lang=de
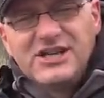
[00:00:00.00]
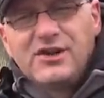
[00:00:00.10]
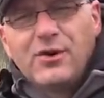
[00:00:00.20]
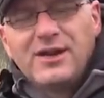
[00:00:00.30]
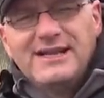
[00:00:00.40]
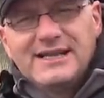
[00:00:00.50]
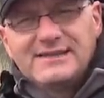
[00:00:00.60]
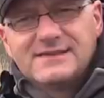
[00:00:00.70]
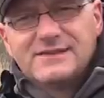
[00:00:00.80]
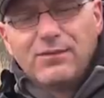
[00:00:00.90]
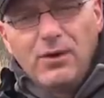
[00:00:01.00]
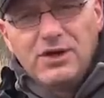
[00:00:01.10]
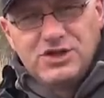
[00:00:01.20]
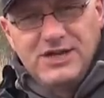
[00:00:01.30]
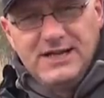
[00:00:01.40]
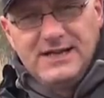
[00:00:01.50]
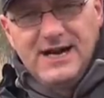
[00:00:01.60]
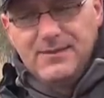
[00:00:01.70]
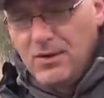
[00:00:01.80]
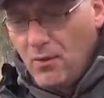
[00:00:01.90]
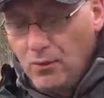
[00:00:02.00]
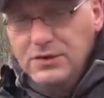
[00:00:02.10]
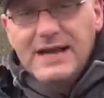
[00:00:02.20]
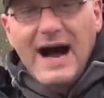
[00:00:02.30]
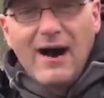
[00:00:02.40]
die ich euch letztens vorgestellt habe und